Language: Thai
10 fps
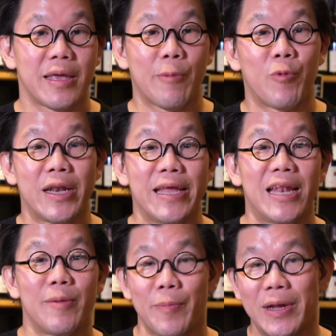เก็บวัน
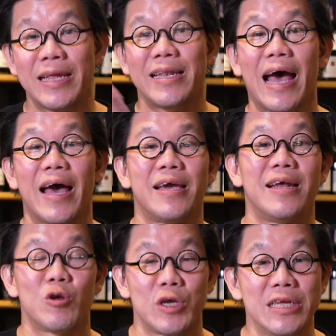นี้แล้วแบบอาทิตย์หน้า
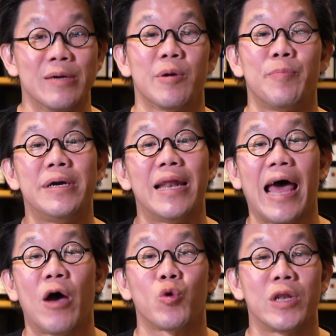คือเราจะดื่มกับเพื่อน
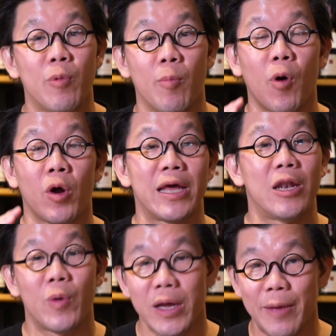แล้ว ตรงนี้ผมบอกได้
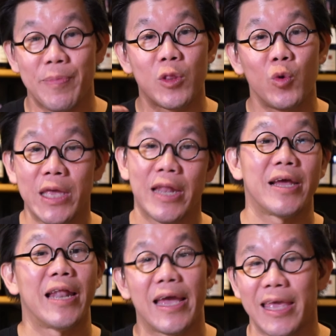เลยว่าเก็บในตู้เย็น
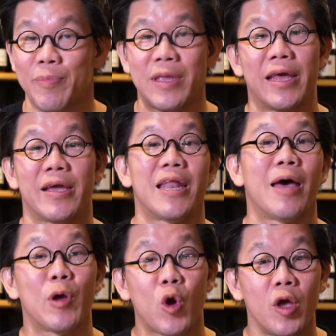ก็ได้เก็บที่ไหนก็
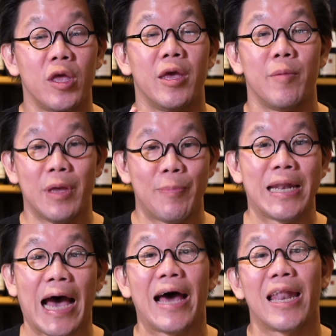ได้ไม่ค่อยมี
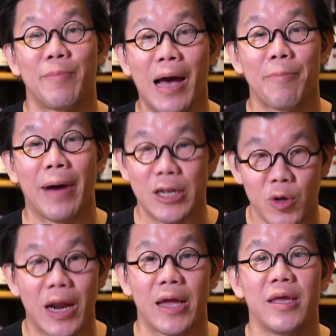ปัญหาอะไรมากมาย
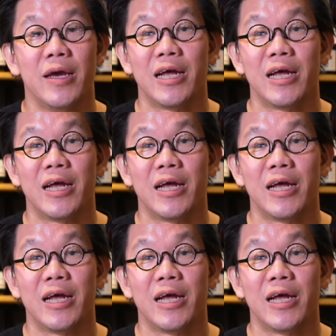เท่าไหร่